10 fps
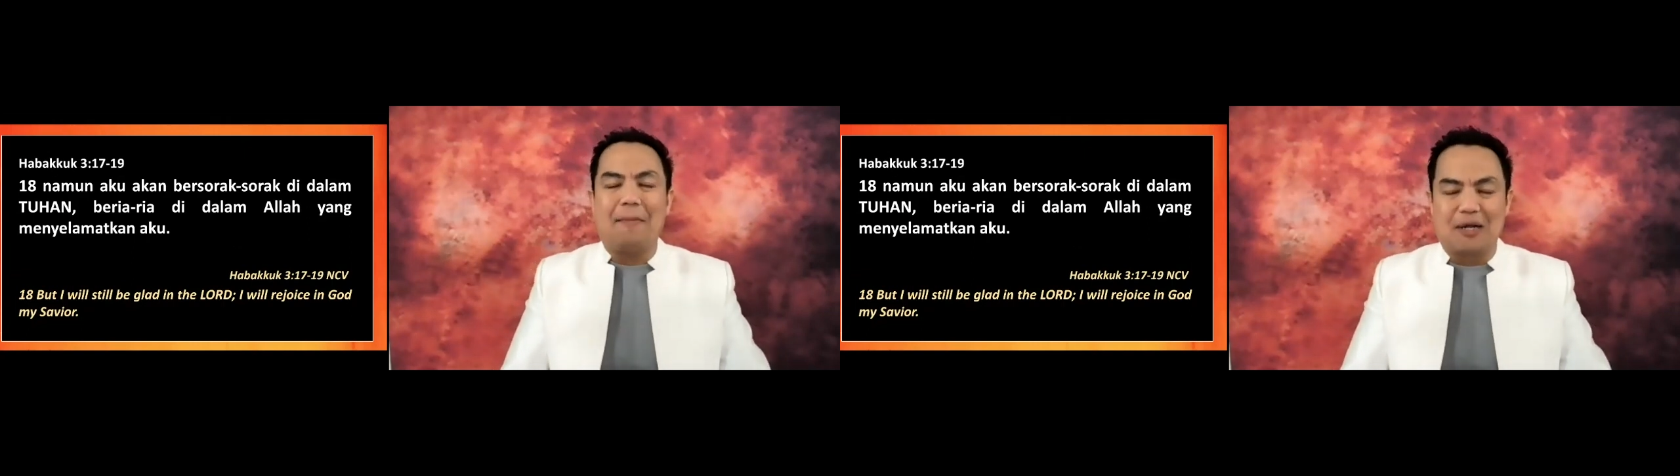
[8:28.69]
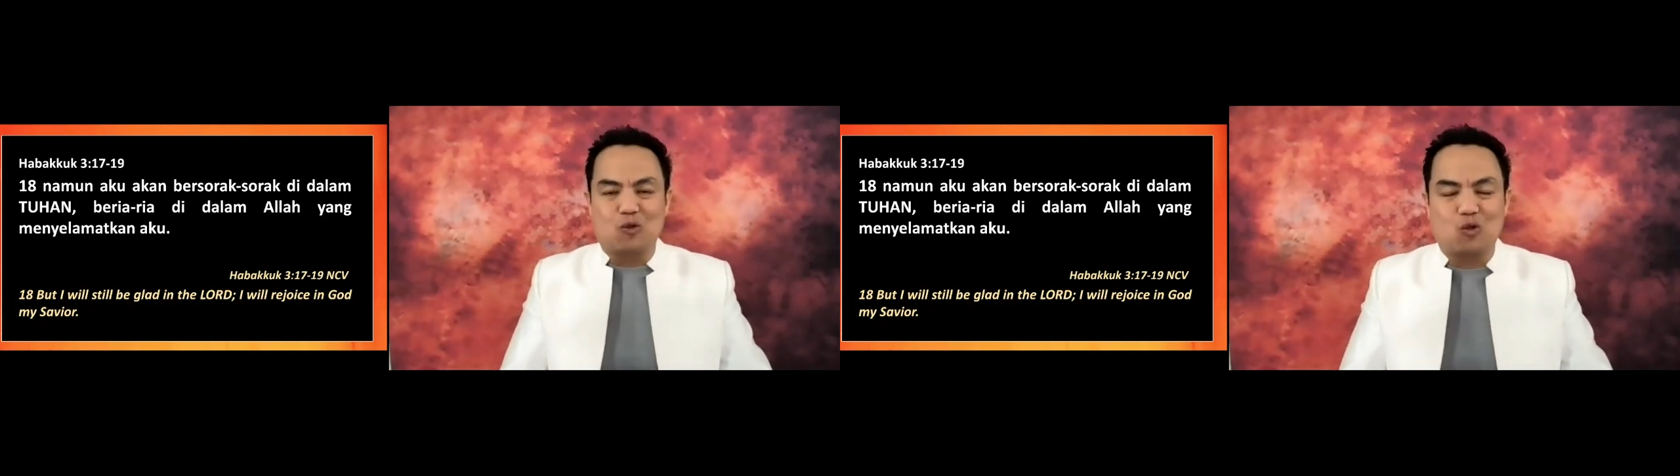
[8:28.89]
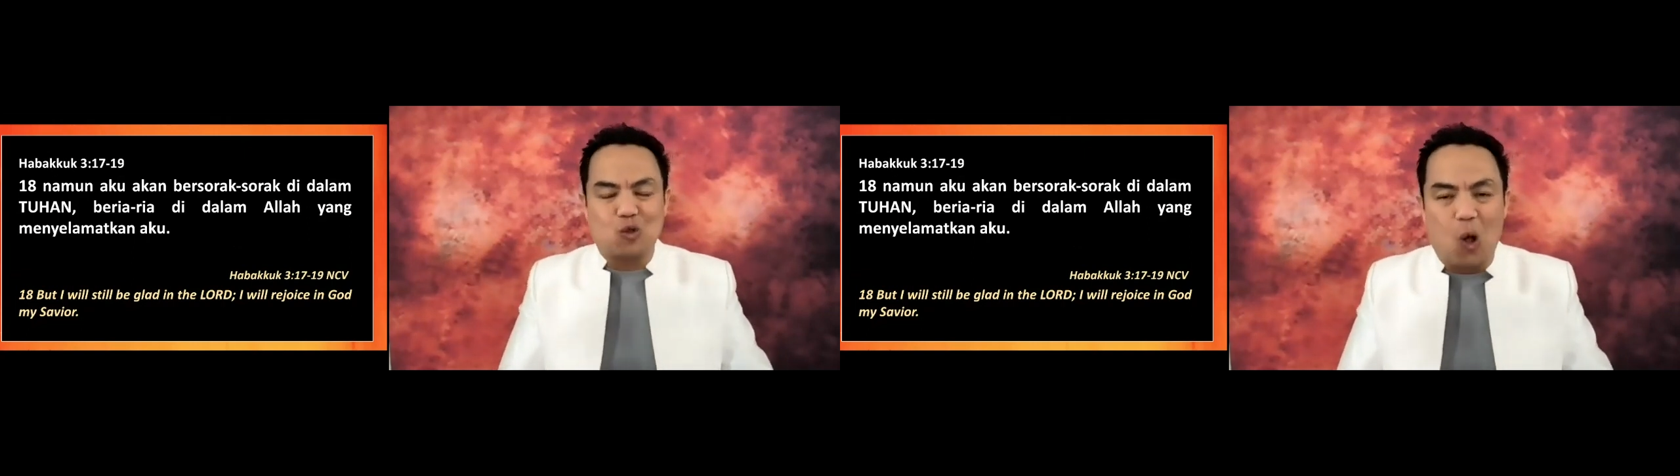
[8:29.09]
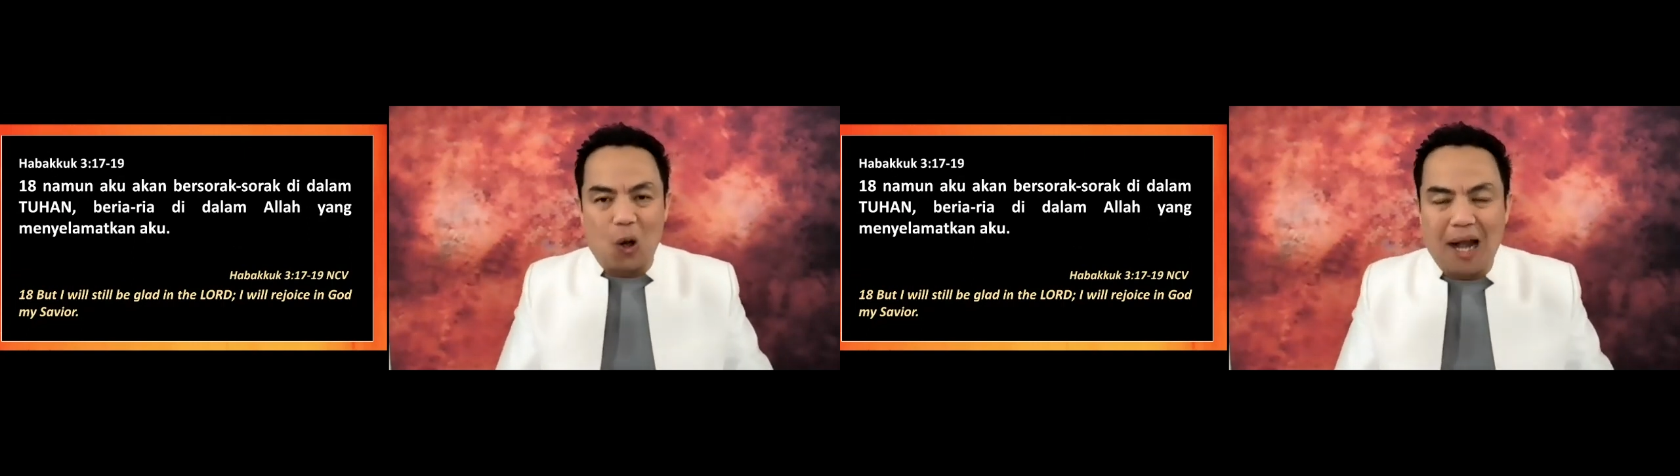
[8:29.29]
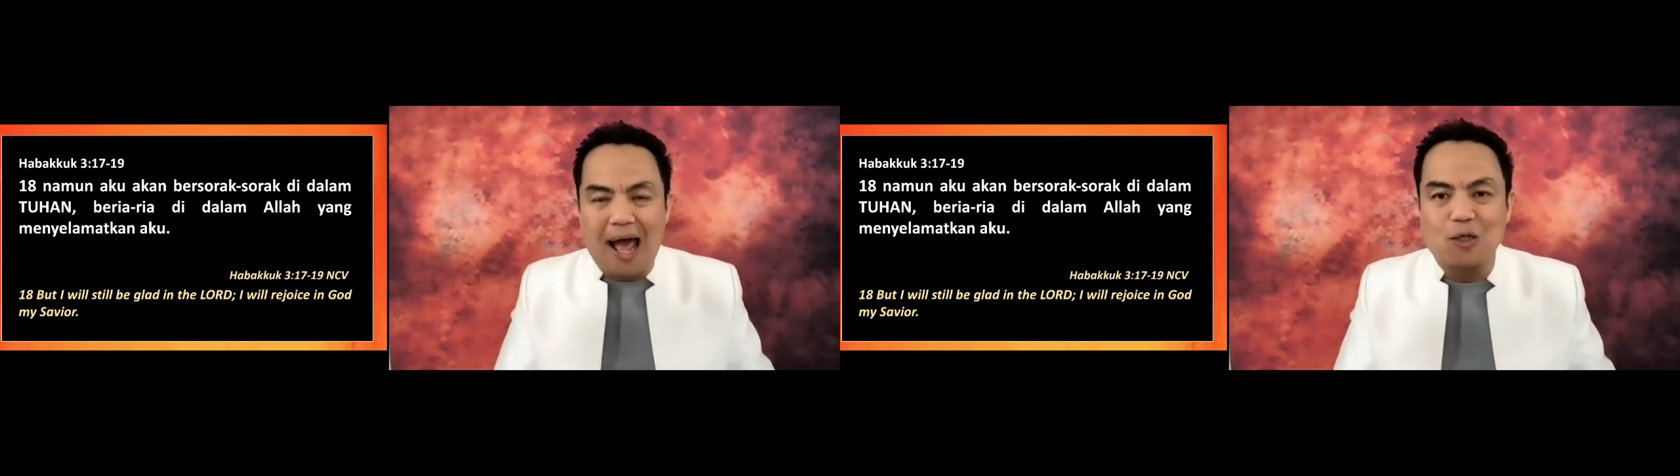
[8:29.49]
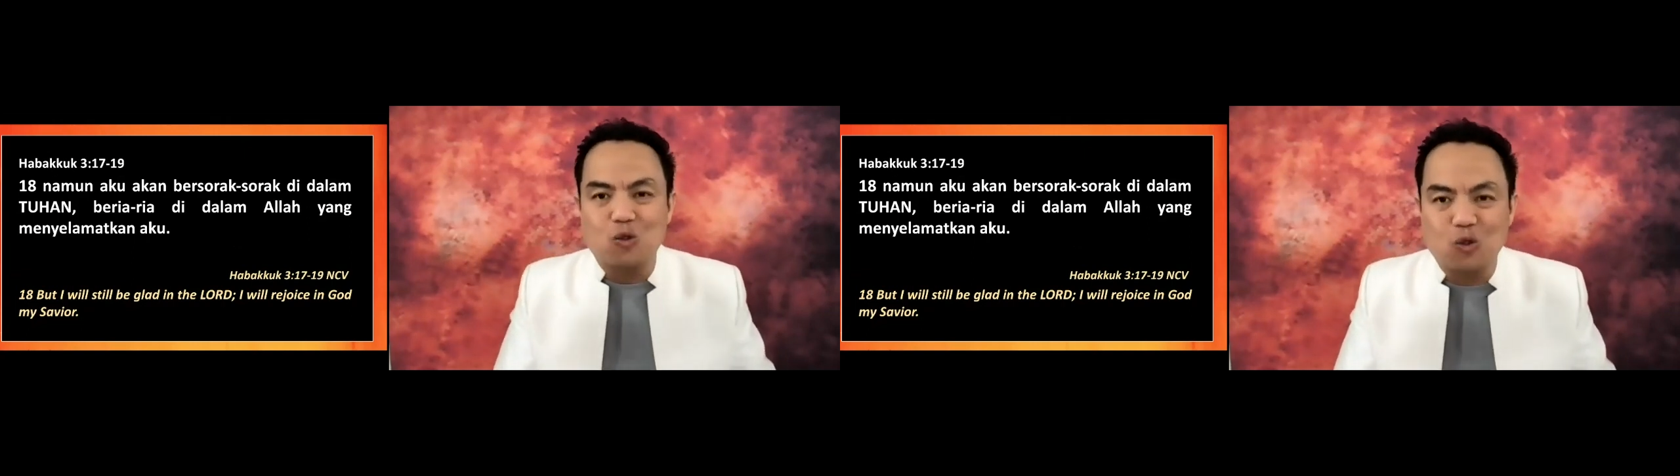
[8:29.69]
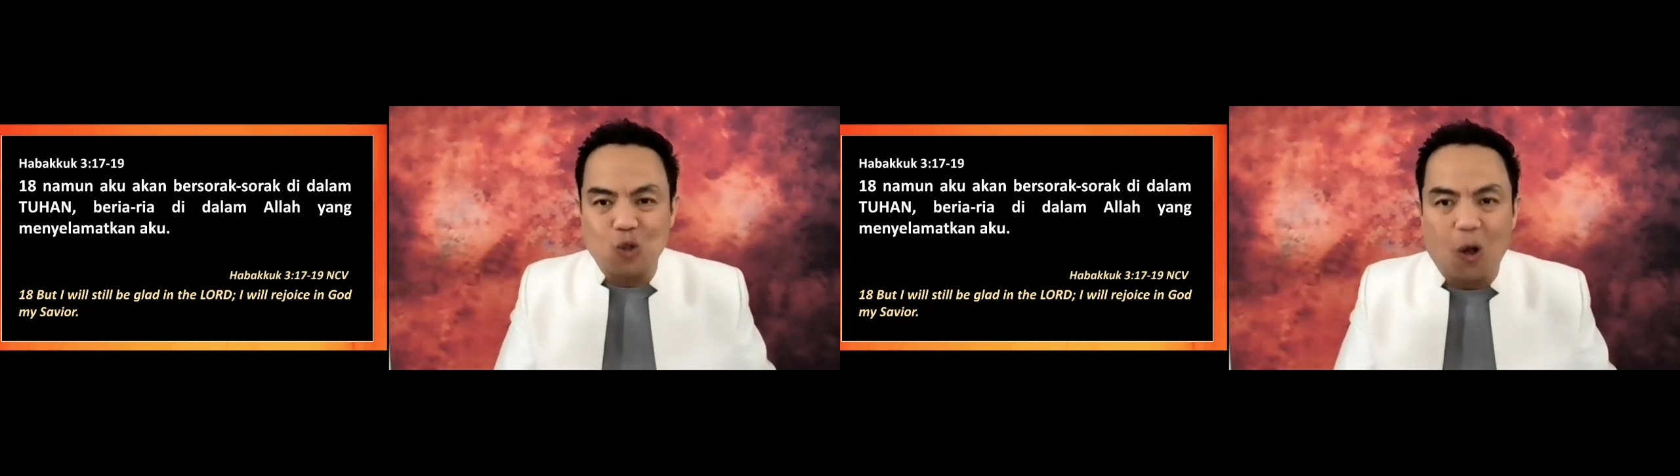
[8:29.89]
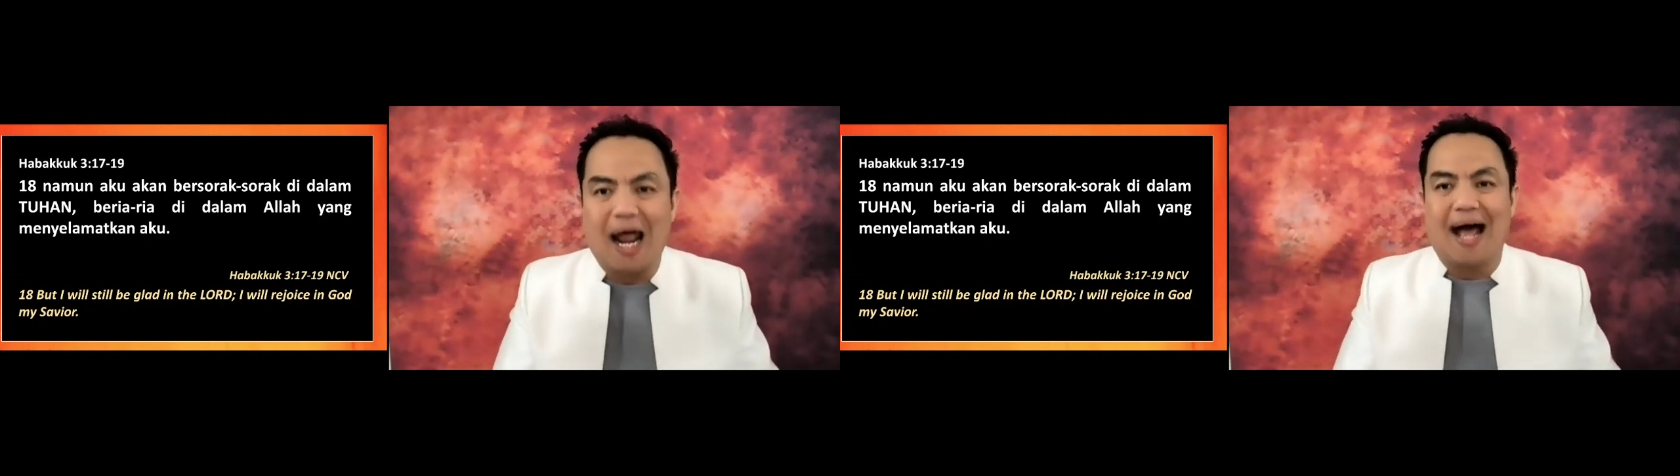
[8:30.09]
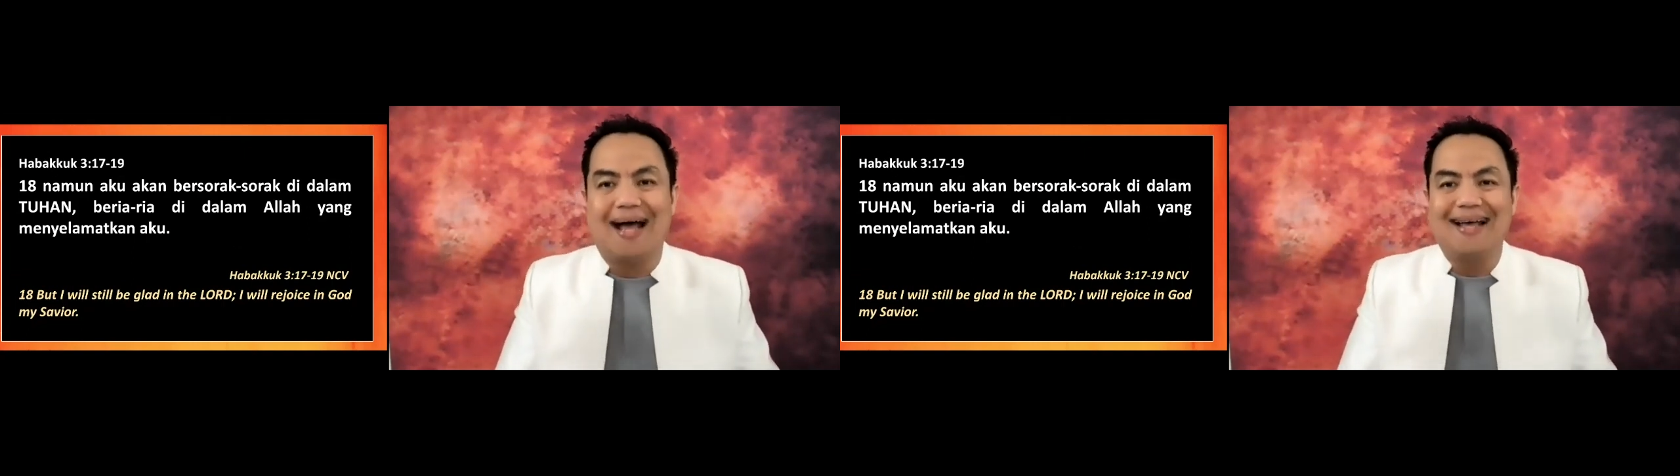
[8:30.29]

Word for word: bersorak-sorak